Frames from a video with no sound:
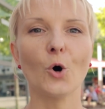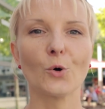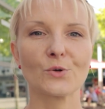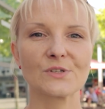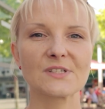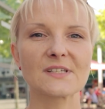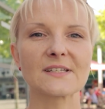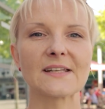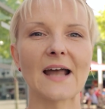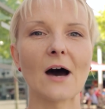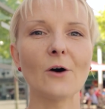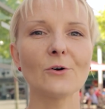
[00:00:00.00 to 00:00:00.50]

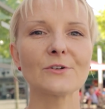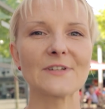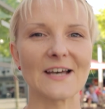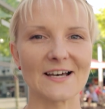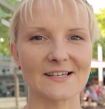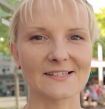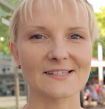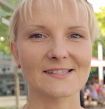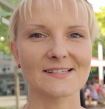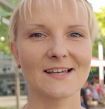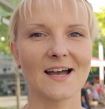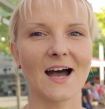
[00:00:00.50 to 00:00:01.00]
Und genau
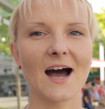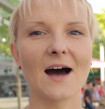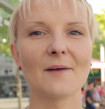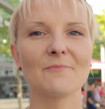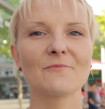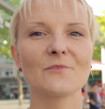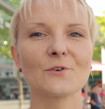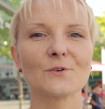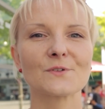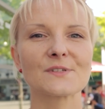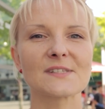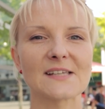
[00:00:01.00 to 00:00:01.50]
das
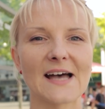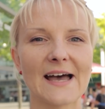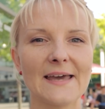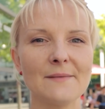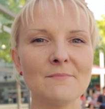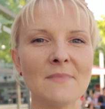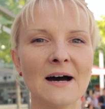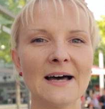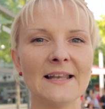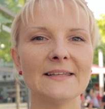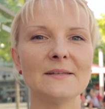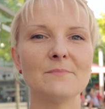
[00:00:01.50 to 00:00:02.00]
haben wir uns
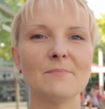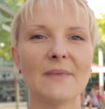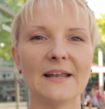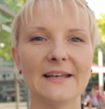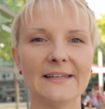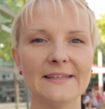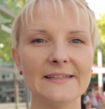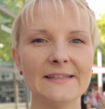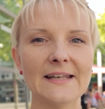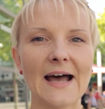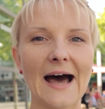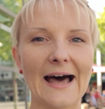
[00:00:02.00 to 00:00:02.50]
einmal in
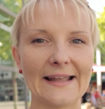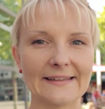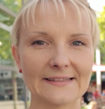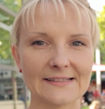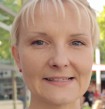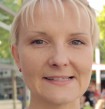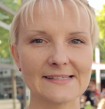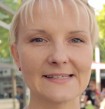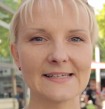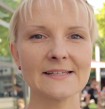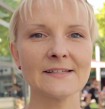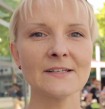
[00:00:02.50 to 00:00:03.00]
Berlin
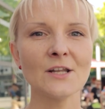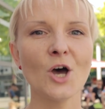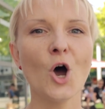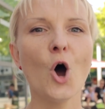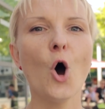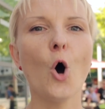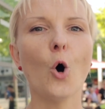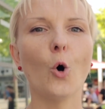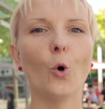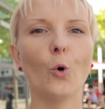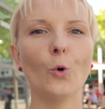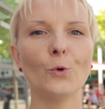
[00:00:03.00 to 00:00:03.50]
angesehen
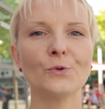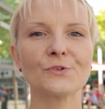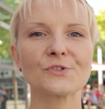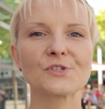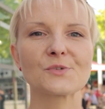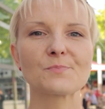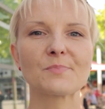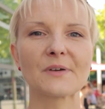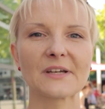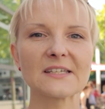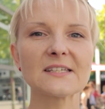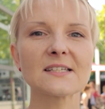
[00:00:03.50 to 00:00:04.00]

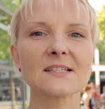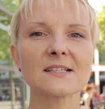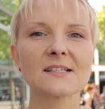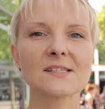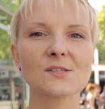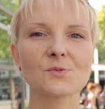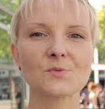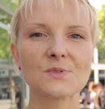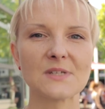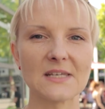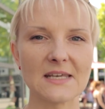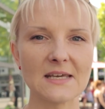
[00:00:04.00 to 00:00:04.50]
und berichten
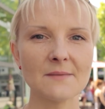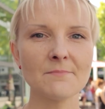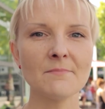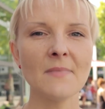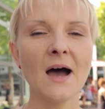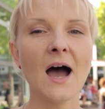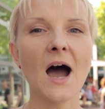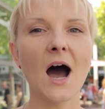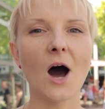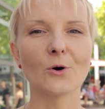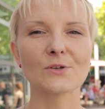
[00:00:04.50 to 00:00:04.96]
zudem,